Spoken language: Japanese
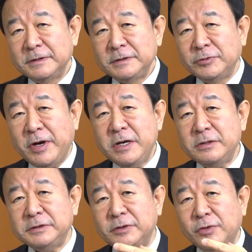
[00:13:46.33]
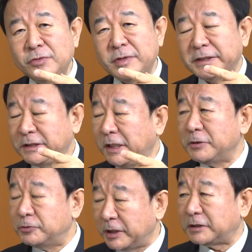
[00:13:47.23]
いわゆる日本は被害
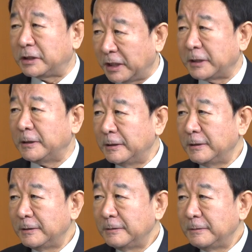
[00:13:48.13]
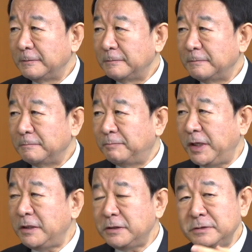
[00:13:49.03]
を受けてない
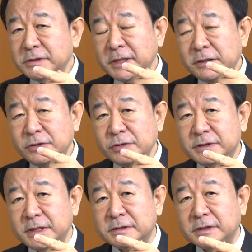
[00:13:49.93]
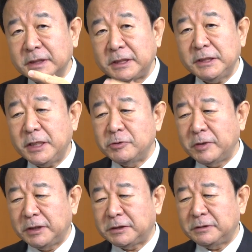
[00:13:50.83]
米軍占有施設だけ被害を
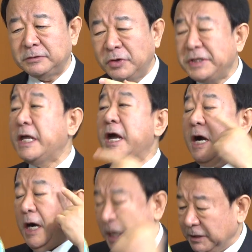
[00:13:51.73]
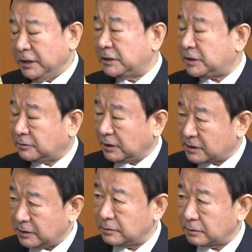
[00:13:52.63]
受けてるのに反撃してください